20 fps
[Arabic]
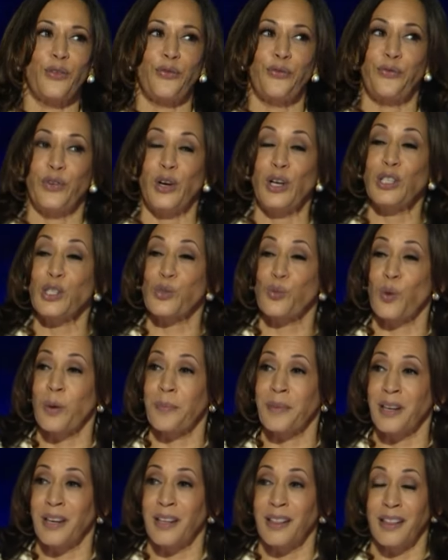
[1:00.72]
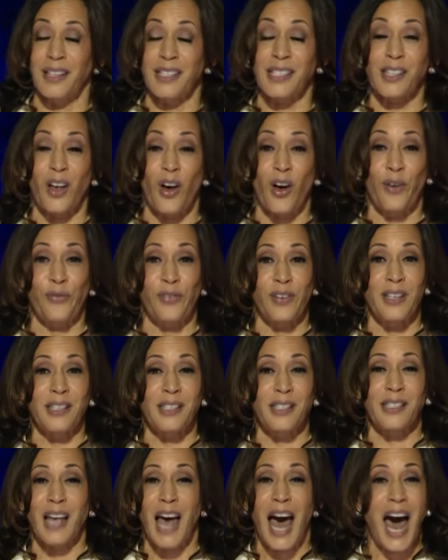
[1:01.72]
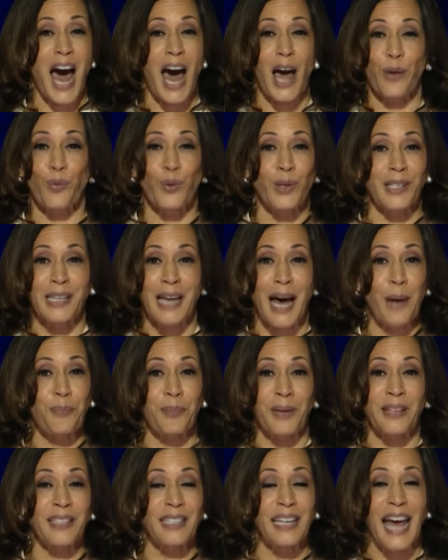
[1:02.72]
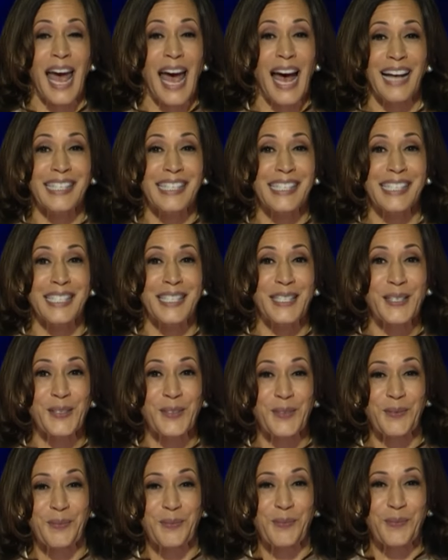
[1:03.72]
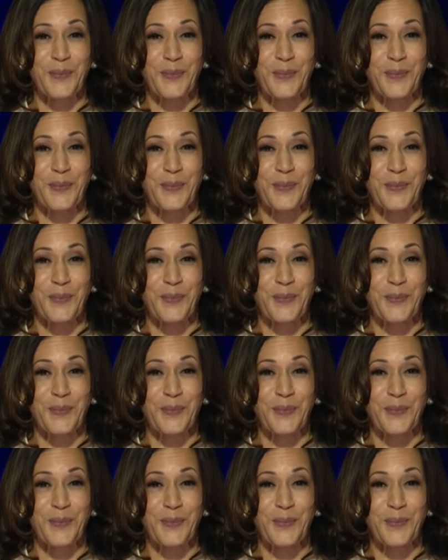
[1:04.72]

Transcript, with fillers: أن إحدى السيدتين ستحكم الولايات المتحدة الأمريكية